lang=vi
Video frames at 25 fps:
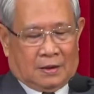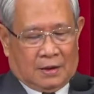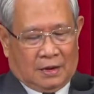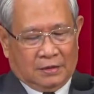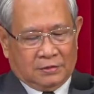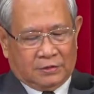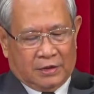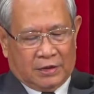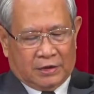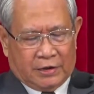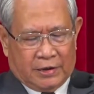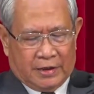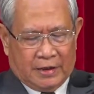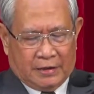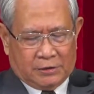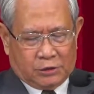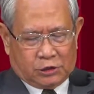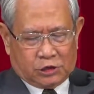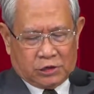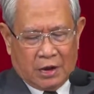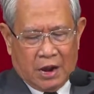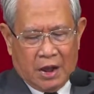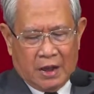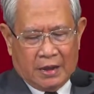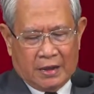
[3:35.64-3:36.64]
Đấng tiên tri
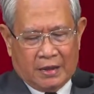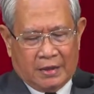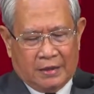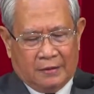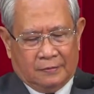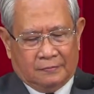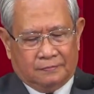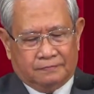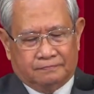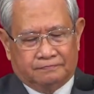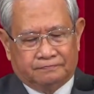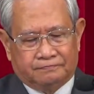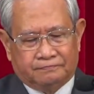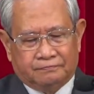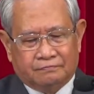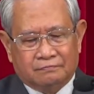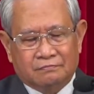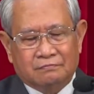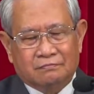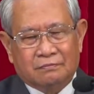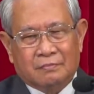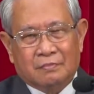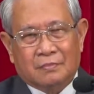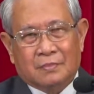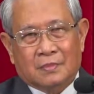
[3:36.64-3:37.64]
Ê-sai
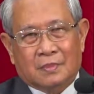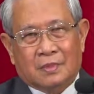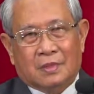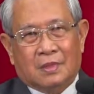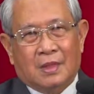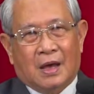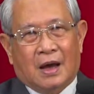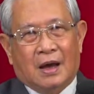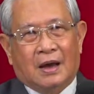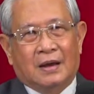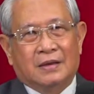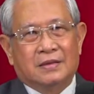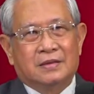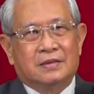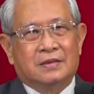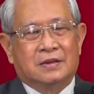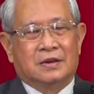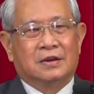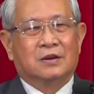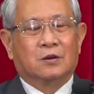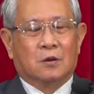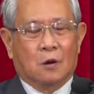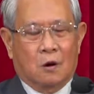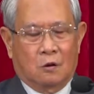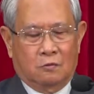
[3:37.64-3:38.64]
đã
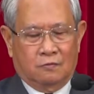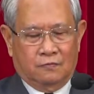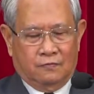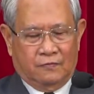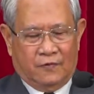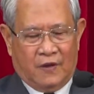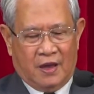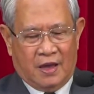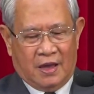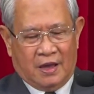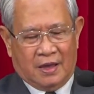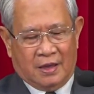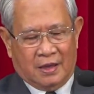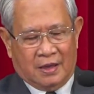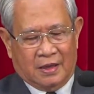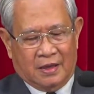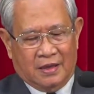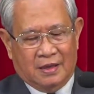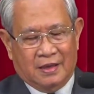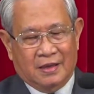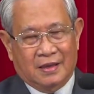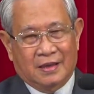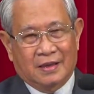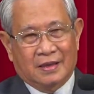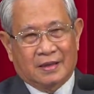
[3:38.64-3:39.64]
dự ngôn
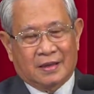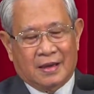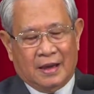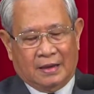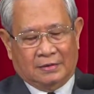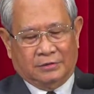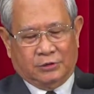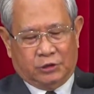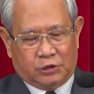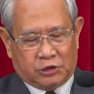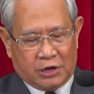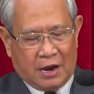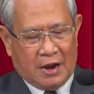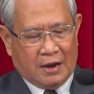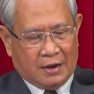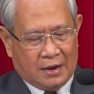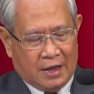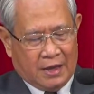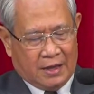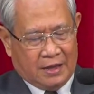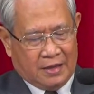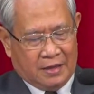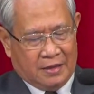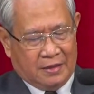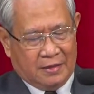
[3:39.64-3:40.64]
về cái ánh
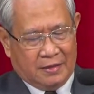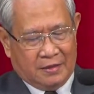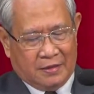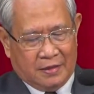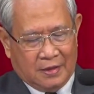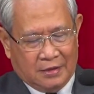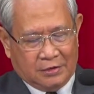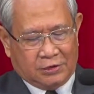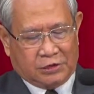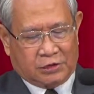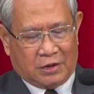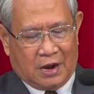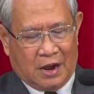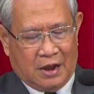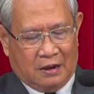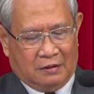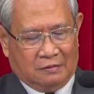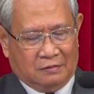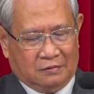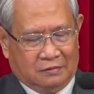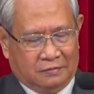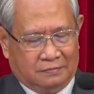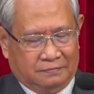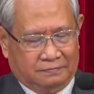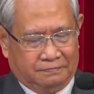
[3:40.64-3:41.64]
sáng này như
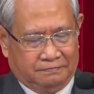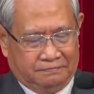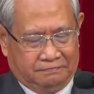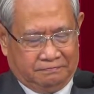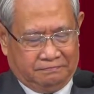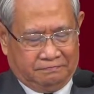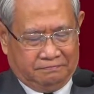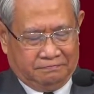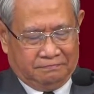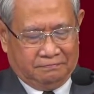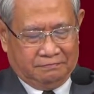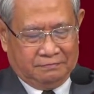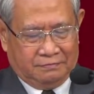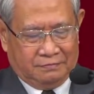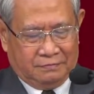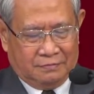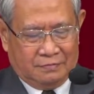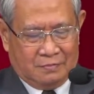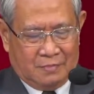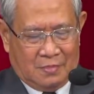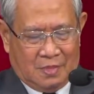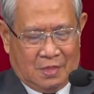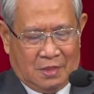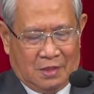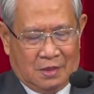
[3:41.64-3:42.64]
sau:
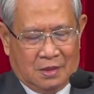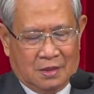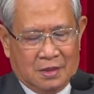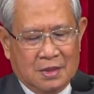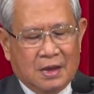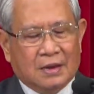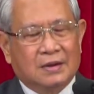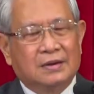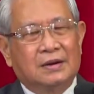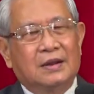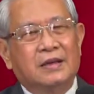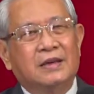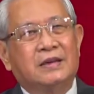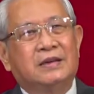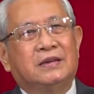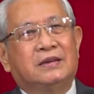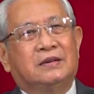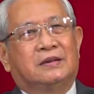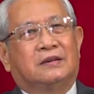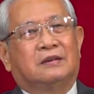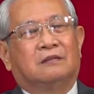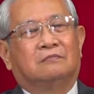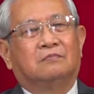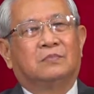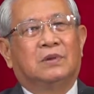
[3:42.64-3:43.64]
dân
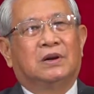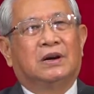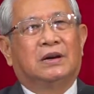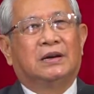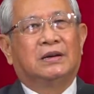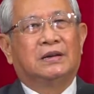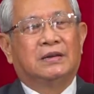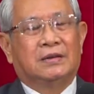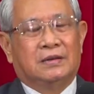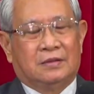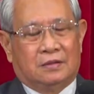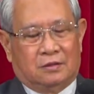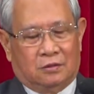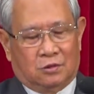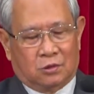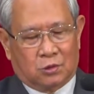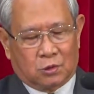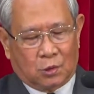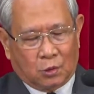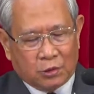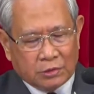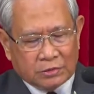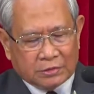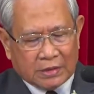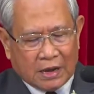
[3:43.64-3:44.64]
đi trong nơi
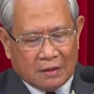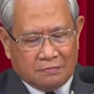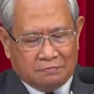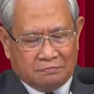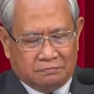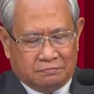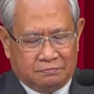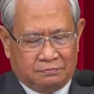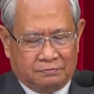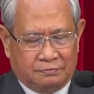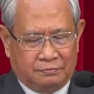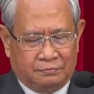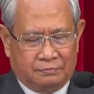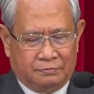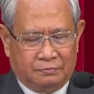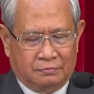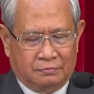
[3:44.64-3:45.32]
tối tăm